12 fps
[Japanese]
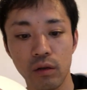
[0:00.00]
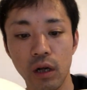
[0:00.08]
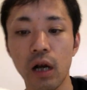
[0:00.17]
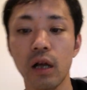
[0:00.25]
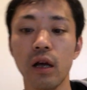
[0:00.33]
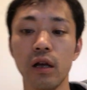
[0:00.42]

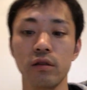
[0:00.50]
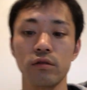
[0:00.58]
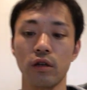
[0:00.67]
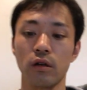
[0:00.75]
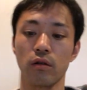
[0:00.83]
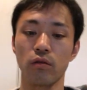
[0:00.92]
ああ
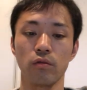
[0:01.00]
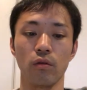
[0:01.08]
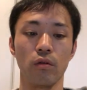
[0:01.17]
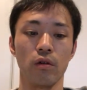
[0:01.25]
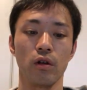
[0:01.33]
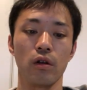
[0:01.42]
じゃあこ
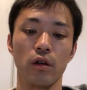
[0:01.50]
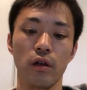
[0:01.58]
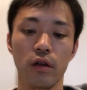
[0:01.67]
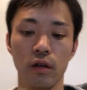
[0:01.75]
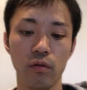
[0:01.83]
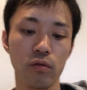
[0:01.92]
の「
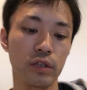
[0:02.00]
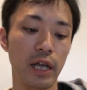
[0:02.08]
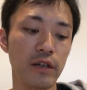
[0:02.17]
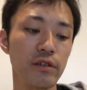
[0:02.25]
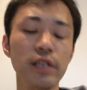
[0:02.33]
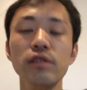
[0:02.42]
えー、この
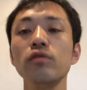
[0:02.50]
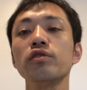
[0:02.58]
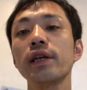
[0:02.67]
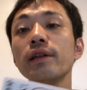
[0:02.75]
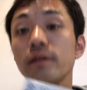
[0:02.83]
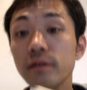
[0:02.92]
卓越の
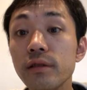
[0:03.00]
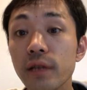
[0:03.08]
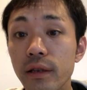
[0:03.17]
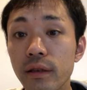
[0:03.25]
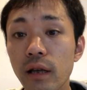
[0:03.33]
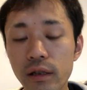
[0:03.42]
戦略です
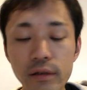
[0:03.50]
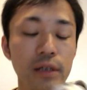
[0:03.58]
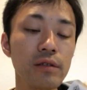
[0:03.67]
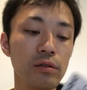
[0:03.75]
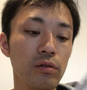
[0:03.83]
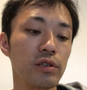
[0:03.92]
ね卓
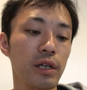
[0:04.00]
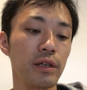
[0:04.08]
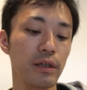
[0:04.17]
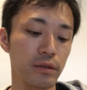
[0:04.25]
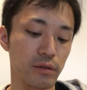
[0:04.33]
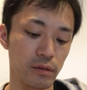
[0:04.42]
越の戦
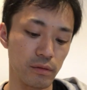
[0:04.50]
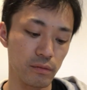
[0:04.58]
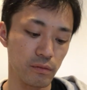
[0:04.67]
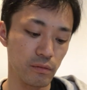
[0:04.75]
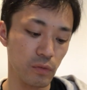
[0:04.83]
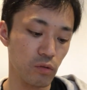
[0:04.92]
略、
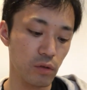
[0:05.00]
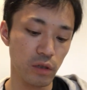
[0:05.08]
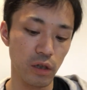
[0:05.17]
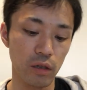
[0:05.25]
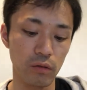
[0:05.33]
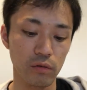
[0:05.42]
まあ、これね
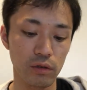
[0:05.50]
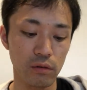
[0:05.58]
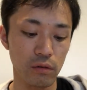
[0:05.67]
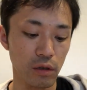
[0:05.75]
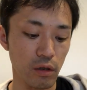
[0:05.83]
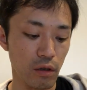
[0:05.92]
あの
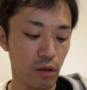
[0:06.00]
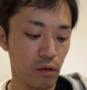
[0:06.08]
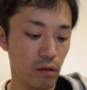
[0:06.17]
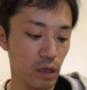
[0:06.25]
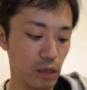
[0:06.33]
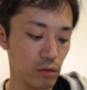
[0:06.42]

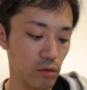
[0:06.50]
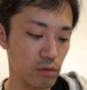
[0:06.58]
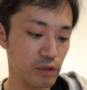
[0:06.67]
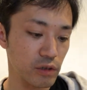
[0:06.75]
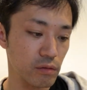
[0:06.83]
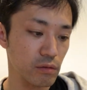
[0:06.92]
あの
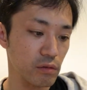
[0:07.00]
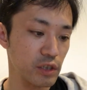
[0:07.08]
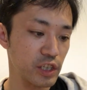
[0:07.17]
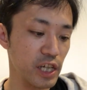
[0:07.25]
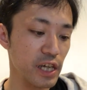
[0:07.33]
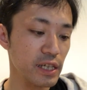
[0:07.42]

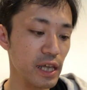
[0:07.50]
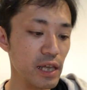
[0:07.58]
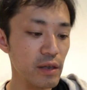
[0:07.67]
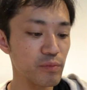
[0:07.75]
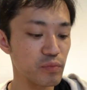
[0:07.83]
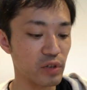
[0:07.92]
J・
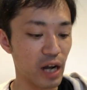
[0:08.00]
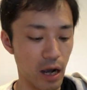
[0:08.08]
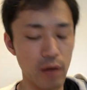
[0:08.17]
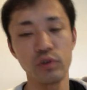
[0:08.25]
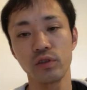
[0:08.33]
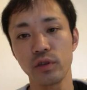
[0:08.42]

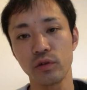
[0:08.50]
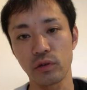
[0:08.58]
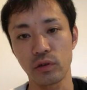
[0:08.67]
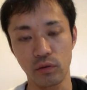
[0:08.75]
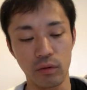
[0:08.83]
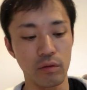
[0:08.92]
エイブラハムっていう
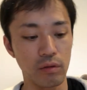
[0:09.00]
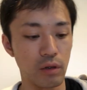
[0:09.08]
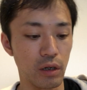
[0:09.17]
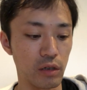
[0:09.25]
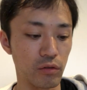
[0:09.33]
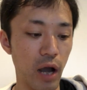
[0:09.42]
人
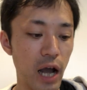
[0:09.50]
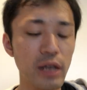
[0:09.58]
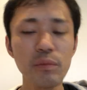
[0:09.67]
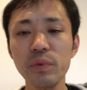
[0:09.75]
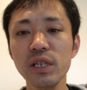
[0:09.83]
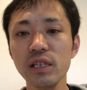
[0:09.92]
あの
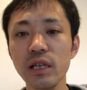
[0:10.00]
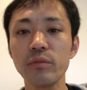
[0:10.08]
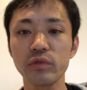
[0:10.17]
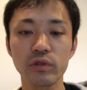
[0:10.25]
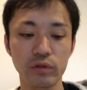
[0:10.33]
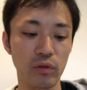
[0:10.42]

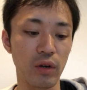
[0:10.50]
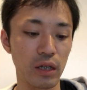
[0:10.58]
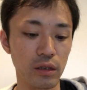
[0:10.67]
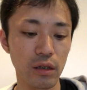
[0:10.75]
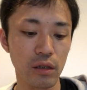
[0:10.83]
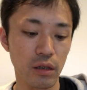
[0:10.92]
IBM とか
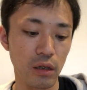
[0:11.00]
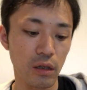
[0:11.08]
ね